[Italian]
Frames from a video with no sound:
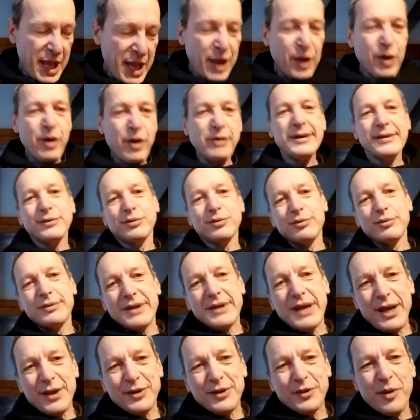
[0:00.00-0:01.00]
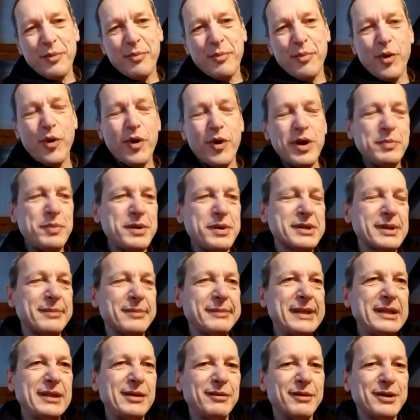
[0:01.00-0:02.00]
Cosa è successo poi,
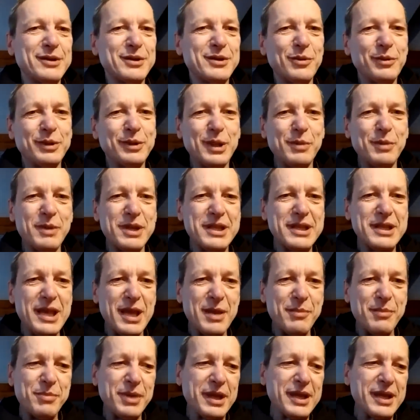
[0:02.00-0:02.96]
specialmente in questi ultimi tempi?